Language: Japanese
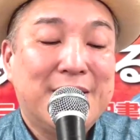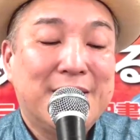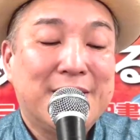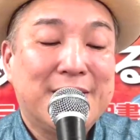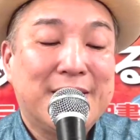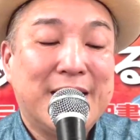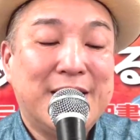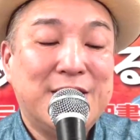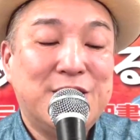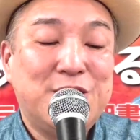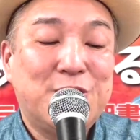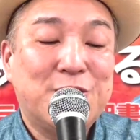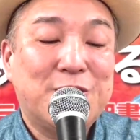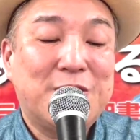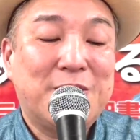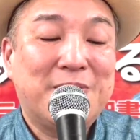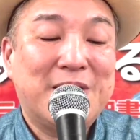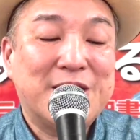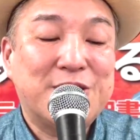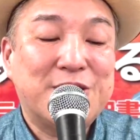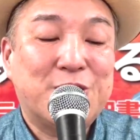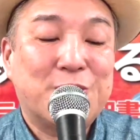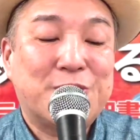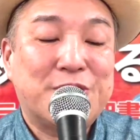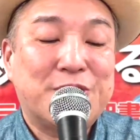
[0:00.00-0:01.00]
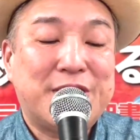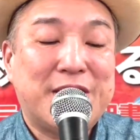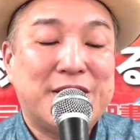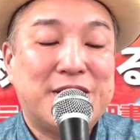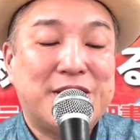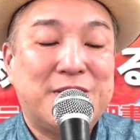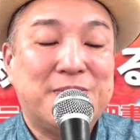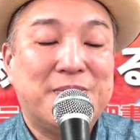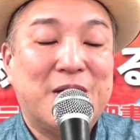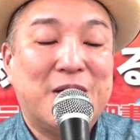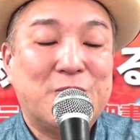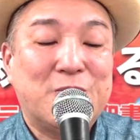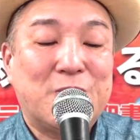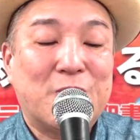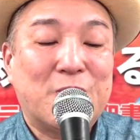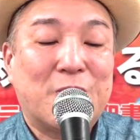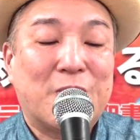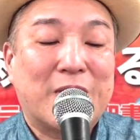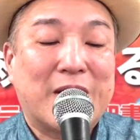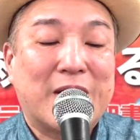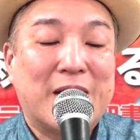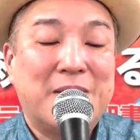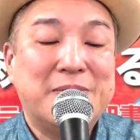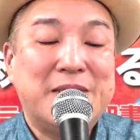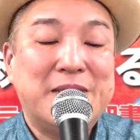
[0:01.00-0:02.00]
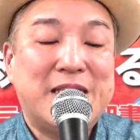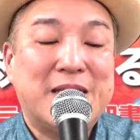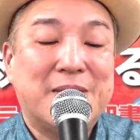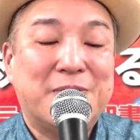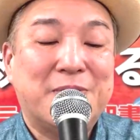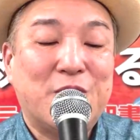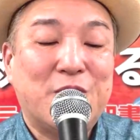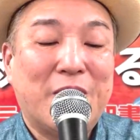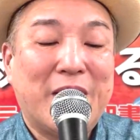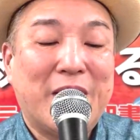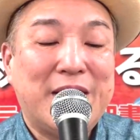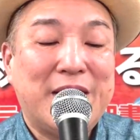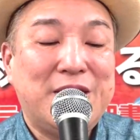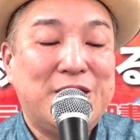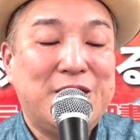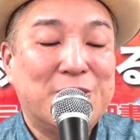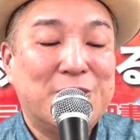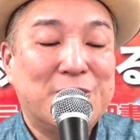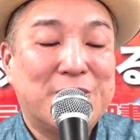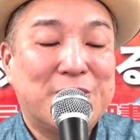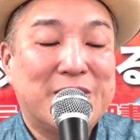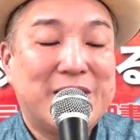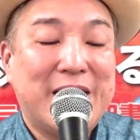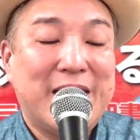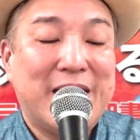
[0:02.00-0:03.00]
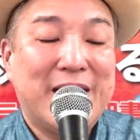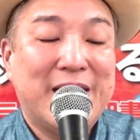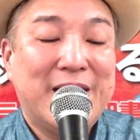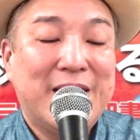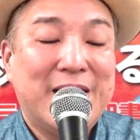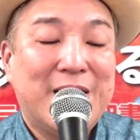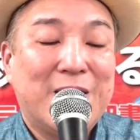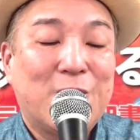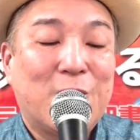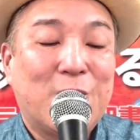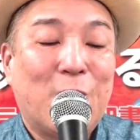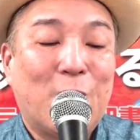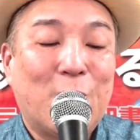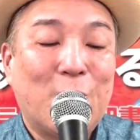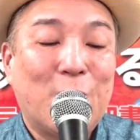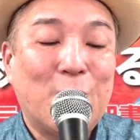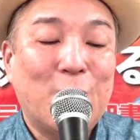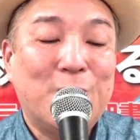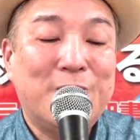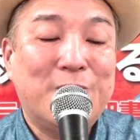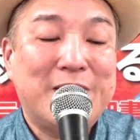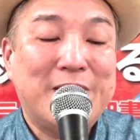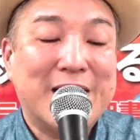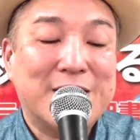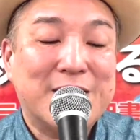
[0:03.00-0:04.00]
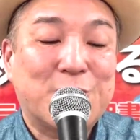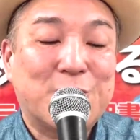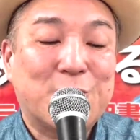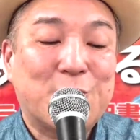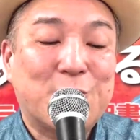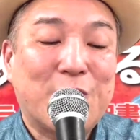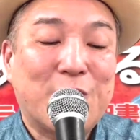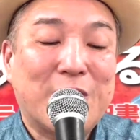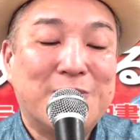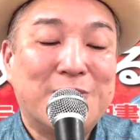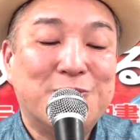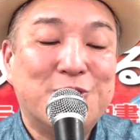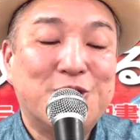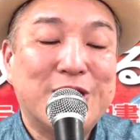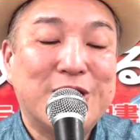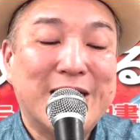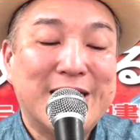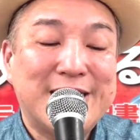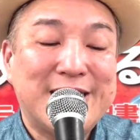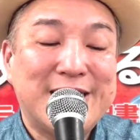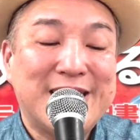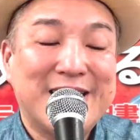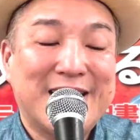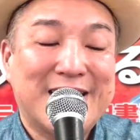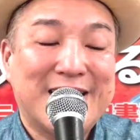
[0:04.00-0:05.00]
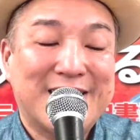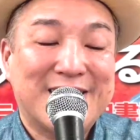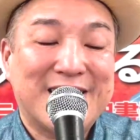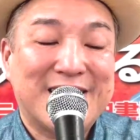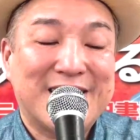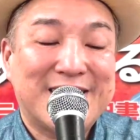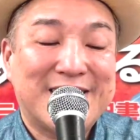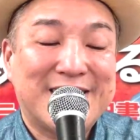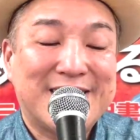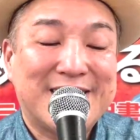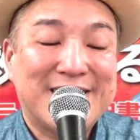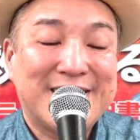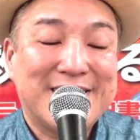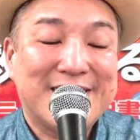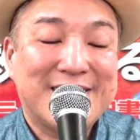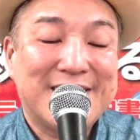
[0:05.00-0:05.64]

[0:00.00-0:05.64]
現状で満足してしまうと、神様の愛によって心を満たすことが難しいからです。